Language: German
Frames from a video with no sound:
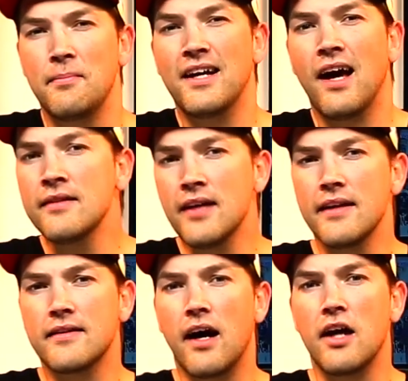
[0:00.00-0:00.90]
der
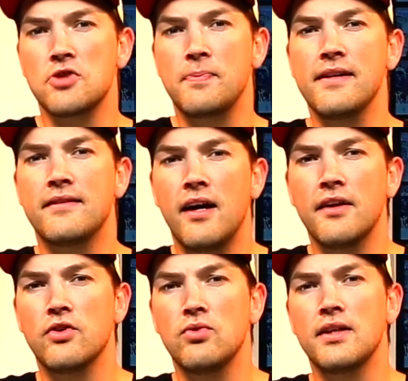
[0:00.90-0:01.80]
Bekanntheitsgrad spielt
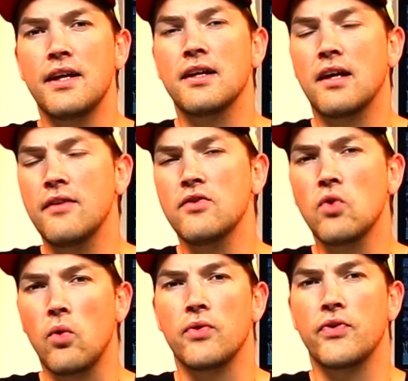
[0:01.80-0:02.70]
da natürlich eine
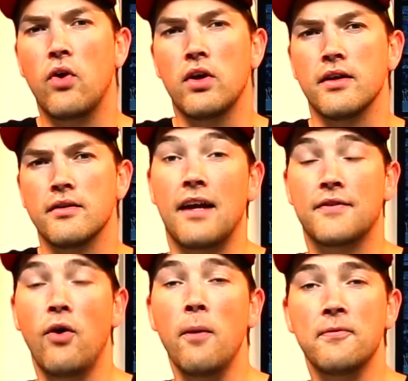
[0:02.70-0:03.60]
ganz große Rolle.
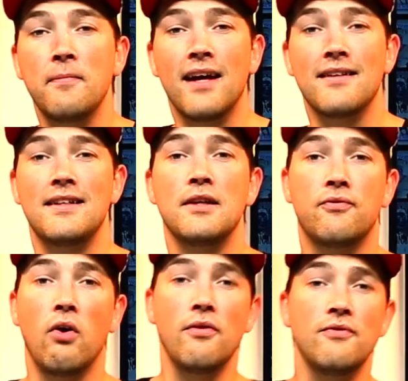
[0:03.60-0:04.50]
Das Forbes Magazine
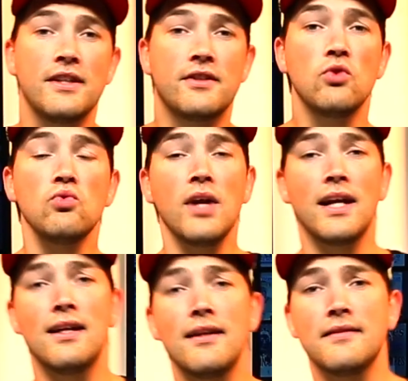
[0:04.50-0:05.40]
veröffentlichte nun
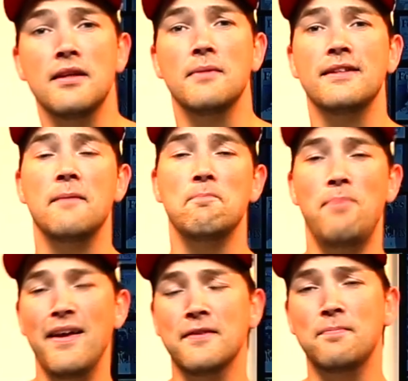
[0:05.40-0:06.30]
eine Liste mit
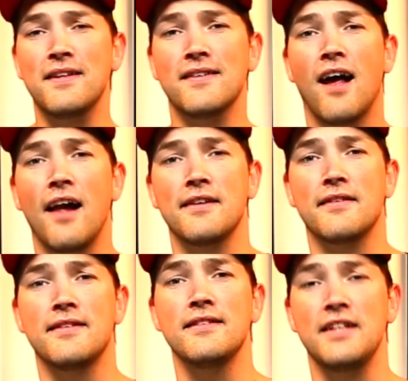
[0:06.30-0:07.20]
den
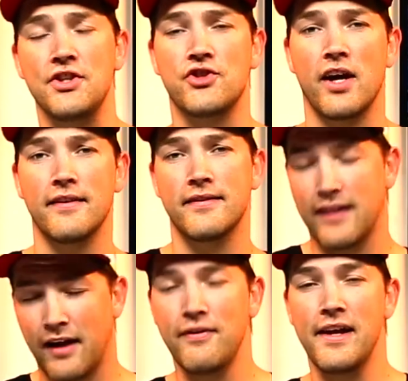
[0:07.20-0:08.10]
bestbezahltesten DJs
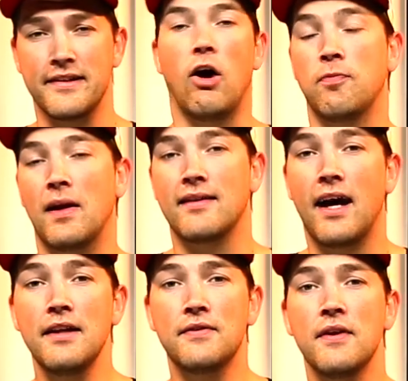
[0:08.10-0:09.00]
der Welt. Auf Platz
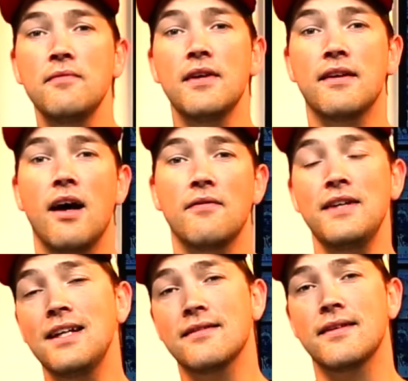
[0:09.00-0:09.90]
1 finden wir da,
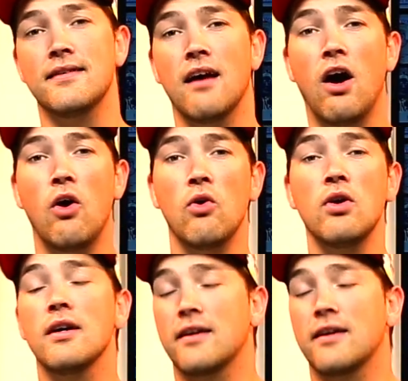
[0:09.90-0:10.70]
wie letztes Jahr auch,